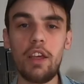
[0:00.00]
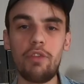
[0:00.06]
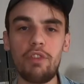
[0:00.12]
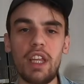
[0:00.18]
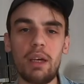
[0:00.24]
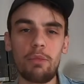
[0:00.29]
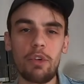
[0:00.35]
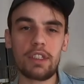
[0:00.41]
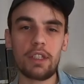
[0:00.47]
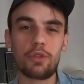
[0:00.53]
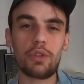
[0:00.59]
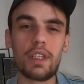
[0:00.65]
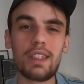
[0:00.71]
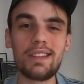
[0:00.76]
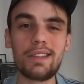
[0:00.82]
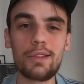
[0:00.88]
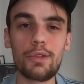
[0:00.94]
Évidemment, c'est une
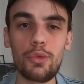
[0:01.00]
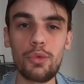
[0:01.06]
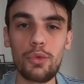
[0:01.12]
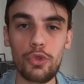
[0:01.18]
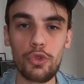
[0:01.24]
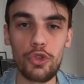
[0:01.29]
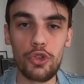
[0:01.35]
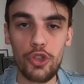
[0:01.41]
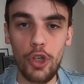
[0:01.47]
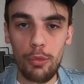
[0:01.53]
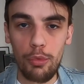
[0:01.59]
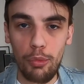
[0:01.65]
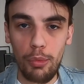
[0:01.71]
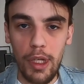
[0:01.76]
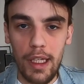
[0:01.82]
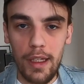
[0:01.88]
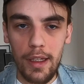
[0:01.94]
édition sans
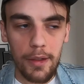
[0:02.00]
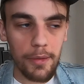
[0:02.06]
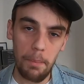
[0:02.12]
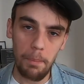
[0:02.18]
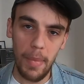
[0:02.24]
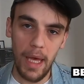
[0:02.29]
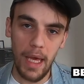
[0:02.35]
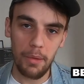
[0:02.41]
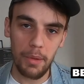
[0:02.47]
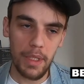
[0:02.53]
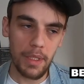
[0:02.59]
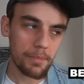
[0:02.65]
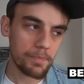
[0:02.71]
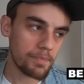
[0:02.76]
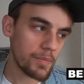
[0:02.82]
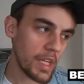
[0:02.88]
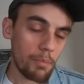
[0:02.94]
public. Bah oui.
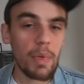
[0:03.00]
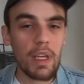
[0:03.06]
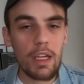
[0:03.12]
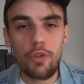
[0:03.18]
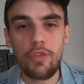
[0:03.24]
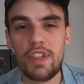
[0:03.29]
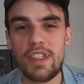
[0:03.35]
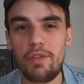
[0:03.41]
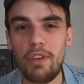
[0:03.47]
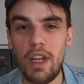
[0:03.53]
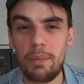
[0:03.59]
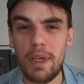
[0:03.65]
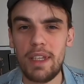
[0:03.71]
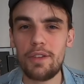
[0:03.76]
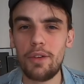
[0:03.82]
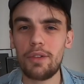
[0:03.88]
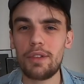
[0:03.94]
Mais le Festival
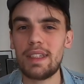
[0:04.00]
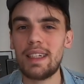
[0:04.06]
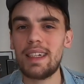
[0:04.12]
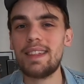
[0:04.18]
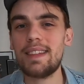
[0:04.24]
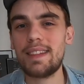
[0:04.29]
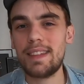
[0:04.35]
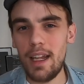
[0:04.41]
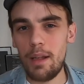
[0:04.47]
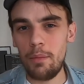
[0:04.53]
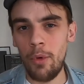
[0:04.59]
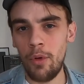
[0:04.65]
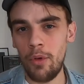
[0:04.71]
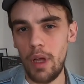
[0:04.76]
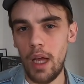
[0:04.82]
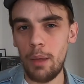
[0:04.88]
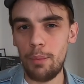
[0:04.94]
Impatience est
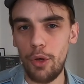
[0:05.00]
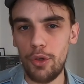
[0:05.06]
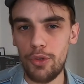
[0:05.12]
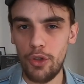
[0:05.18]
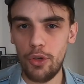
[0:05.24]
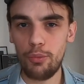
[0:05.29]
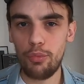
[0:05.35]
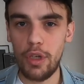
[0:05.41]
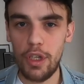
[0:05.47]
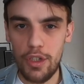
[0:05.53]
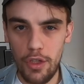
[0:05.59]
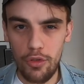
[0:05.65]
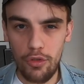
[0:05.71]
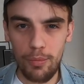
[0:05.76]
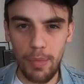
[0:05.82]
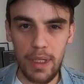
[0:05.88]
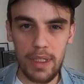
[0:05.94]
tellement important pour les
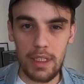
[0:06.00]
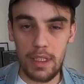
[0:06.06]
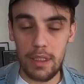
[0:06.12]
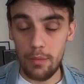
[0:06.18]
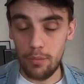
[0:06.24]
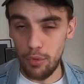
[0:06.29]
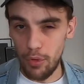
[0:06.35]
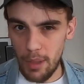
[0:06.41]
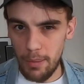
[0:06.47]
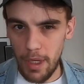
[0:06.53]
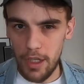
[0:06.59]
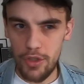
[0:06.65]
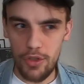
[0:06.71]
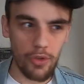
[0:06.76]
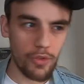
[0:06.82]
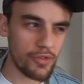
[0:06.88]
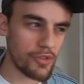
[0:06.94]
jeunes compagnies, pour
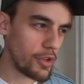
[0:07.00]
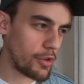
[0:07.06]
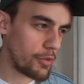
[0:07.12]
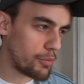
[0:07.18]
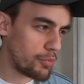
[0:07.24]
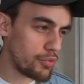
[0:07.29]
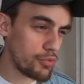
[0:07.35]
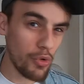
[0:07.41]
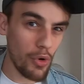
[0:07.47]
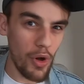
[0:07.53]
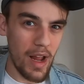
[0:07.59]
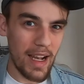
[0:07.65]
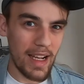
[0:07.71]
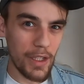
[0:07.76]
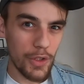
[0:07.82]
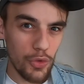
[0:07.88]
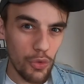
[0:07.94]
l'émergence, pour
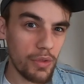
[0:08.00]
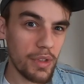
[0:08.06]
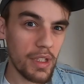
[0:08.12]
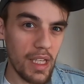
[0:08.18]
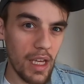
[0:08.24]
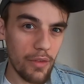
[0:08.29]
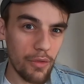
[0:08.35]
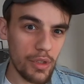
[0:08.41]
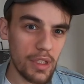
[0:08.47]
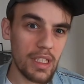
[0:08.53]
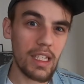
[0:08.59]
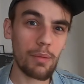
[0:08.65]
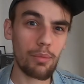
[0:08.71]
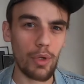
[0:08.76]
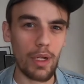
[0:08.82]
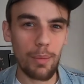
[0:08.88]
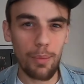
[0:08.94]
les tournées à
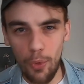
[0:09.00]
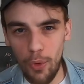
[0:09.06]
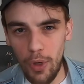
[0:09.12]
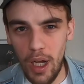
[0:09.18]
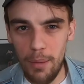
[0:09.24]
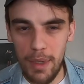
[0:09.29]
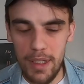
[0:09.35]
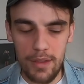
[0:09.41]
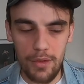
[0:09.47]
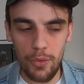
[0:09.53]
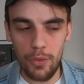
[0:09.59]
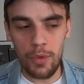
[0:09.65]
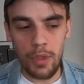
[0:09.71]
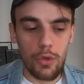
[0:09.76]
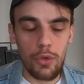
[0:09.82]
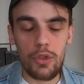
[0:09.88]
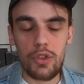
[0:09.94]
venir, pour les
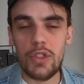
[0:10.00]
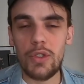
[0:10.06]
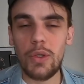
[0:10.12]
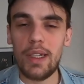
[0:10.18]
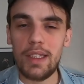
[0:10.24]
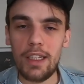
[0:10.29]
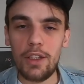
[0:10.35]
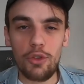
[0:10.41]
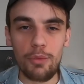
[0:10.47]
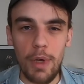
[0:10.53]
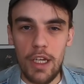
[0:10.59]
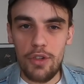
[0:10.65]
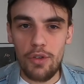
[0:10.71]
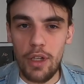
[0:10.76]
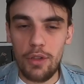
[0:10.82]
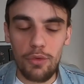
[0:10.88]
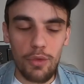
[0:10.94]
programmations, que ça aurait été
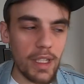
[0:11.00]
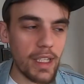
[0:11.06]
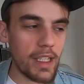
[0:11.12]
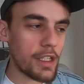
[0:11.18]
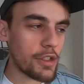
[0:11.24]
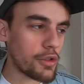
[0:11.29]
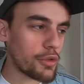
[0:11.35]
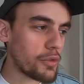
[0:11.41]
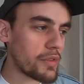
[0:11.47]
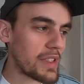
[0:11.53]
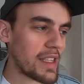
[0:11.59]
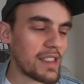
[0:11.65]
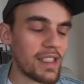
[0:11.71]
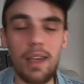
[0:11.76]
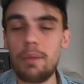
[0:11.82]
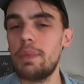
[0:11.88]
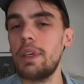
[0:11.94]
dommage de l'annuler et je trouve ça
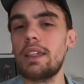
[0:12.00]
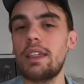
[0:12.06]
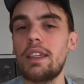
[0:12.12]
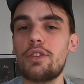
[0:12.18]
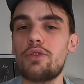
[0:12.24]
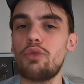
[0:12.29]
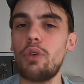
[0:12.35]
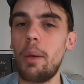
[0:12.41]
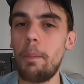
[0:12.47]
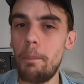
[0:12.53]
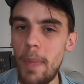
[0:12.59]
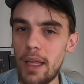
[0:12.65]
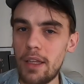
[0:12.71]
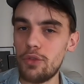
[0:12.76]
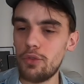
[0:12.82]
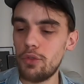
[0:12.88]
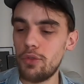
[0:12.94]
très bien qu'il soit
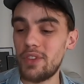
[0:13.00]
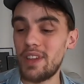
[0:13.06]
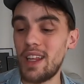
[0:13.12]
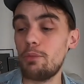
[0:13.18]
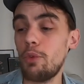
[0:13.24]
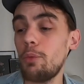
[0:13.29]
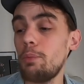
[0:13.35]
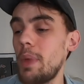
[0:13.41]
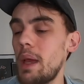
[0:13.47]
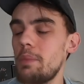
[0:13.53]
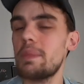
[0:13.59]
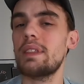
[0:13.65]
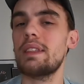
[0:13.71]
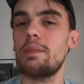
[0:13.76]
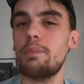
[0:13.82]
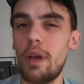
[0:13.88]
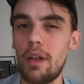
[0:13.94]
maintenu finalement, même
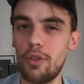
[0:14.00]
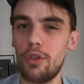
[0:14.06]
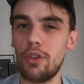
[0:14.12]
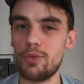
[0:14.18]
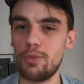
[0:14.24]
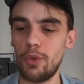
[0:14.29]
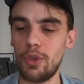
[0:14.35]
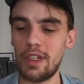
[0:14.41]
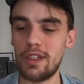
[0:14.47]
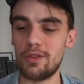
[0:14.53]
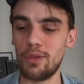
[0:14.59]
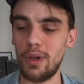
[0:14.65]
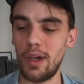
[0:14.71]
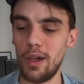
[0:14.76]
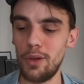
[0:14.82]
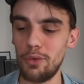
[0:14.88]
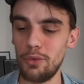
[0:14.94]
si malheureusement il
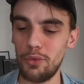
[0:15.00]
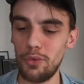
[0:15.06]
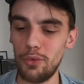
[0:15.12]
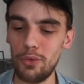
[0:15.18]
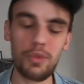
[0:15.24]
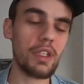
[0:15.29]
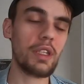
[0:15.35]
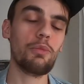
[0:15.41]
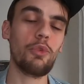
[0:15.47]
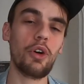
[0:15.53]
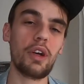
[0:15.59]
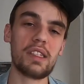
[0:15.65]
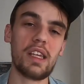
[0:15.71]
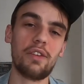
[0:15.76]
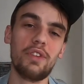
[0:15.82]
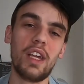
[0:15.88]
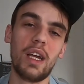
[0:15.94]
sera uniquement
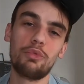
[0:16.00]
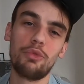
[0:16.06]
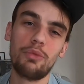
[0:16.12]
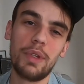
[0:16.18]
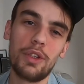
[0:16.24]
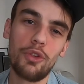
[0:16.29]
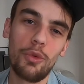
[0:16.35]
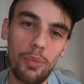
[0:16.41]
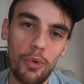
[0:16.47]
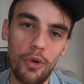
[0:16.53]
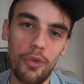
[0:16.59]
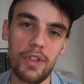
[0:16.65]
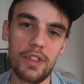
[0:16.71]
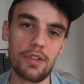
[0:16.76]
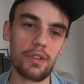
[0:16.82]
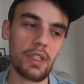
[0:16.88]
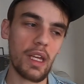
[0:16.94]
réservé à un public de
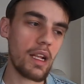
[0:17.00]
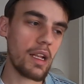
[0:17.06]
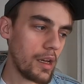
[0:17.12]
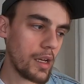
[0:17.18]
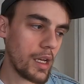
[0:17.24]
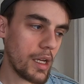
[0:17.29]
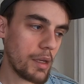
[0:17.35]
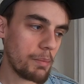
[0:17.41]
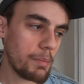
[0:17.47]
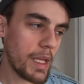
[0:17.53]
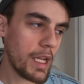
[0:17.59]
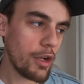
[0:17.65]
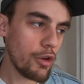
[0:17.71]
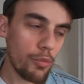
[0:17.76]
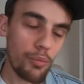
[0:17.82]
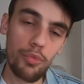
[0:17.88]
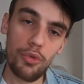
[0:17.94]
professionnels. Euh, mais
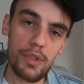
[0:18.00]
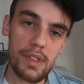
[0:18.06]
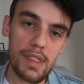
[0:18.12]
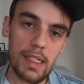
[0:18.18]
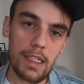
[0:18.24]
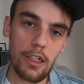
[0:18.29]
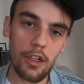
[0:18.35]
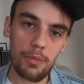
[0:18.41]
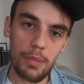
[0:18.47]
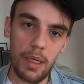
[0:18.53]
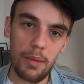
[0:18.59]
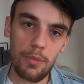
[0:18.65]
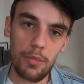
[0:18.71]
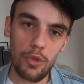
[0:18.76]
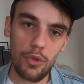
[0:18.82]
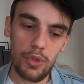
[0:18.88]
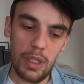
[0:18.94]
le but, c'est quand
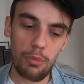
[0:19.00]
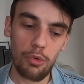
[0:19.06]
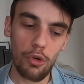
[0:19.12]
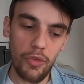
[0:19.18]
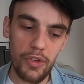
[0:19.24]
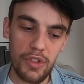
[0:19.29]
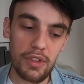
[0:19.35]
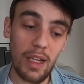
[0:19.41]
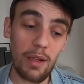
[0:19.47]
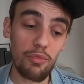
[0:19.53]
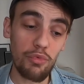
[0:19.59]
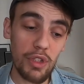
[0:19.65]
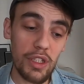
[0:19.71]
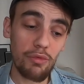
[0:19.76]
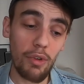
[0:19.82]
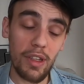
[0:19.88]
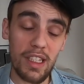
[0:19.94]
même que des professionnels
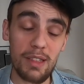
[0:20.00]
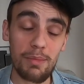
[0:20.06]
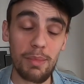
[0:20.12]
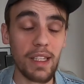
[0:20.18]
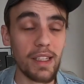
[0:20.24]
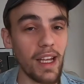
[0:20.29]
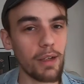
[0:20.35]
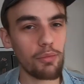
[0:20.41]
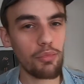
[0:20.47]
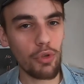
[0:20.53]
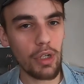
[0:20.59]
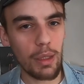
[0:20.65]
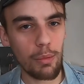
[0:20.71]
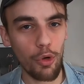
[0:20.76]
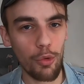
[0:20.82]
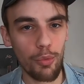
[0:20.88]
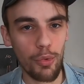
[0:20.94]
puissent voir des spectacles pour
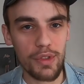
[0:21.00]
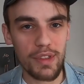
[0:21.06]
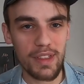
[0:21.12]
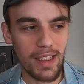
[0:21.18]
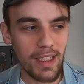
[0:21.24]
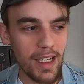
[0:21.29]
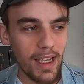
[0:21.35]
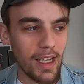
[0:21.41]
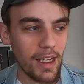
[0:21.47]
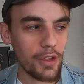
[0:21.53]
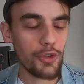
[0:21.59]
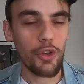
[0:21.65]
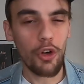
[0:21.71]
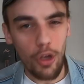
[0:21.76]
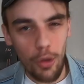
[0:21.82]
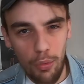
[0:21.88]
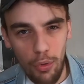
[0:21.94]
les proposer
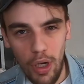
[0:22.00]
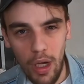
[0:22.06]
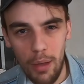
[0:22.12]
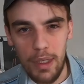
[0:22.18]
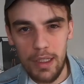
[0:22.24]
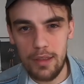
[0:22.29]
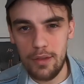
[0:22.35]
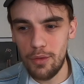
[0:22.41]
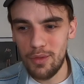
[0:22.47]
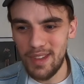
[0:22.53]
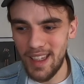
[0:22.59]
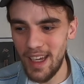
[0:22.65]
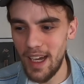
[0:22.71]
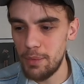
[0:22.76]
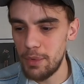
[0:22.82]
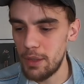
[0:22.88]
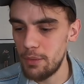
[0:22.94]
dans leur programmation
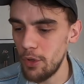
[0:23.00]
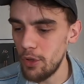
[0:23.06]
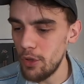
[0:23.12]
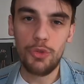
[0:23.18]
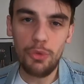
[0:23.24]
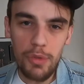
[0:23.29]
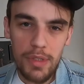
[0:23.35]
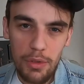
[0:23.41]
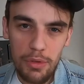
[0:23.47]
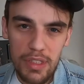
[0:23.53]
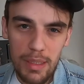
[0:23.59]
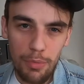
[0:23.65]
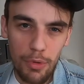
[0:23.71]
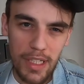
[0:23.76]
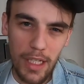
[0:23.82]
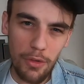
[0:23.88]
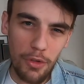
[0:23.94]
très rapidement. Donc c'est aussi
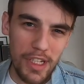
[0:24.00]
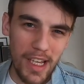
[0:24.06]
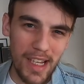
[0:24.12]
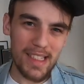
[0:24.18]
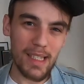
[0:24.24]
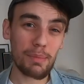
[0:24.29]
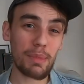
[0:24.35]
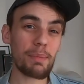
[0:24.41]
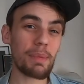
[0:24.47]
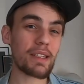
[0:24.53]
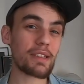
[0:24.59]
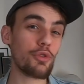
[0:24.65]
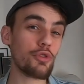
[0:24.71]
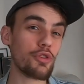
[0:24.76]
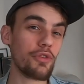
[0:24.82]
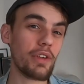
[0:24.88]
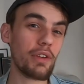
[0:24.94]
pour ça que j'ai accepté parce
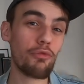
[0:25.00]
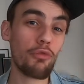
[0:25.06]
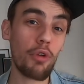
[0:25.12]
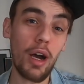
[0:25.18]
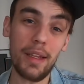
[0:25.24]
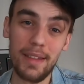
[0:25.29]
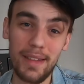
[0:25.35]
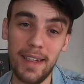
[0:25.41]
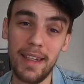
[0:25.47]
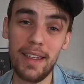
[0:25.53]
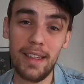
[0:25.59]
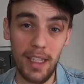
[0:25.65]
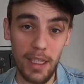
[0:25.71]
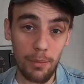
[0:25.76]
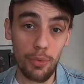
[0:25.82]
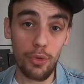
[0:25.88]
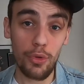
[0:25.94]
que je vais voir très
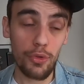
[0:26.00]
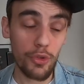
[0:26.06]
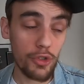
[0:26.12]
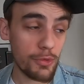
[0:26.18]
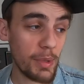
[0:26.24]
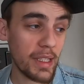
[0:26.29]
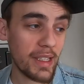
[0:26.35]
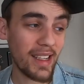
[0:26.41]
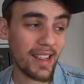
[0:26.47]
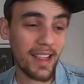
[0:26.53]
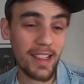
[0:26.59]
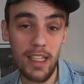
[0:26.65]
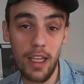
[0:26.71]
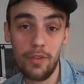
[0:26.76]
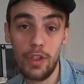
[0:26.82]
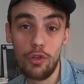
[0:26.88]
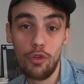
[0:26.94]
très peu de spectacles
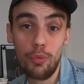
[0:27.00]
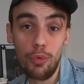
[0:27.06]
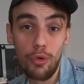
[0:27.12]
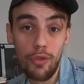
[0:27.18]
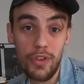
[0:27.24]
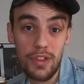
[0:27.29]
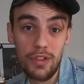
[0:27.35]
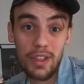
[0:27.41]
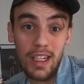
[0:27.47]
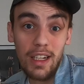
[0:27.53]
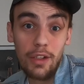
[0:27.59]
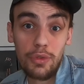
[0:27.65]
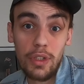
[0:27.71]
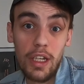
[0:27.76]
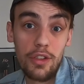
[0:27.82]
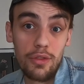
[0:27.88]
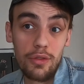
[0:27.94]
réservés aux professionnels. Et en
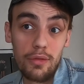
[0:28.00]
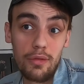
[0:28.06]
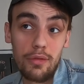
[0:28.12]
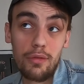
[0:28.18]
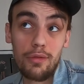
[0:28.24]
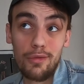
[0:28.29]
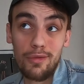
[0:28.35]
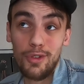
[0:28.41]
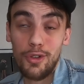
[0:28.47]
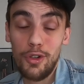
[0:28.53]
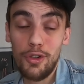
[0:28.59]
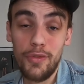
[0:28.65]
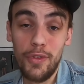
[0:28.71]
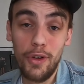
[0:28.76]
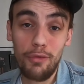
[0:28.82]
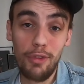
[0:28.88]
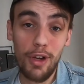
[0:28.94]
tout cas, je, quand
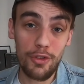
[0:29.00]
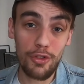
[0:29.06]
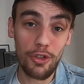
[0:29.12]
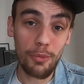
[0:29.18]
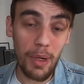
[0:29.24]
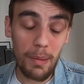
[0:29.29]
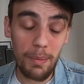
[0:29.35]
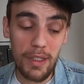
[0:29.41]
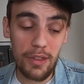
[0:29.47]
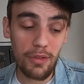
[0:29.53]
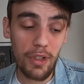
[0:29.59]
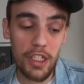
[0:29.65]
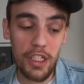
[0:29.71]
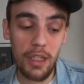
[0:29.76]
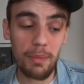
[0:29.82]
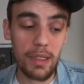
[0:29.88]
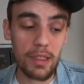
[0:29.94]
je vais en voir, je n'en parle pas sur la
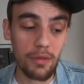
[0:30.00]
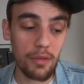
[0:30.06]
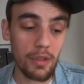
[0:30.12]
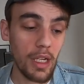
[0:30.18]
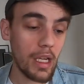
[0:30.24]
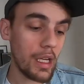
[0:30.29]
chaîne parce que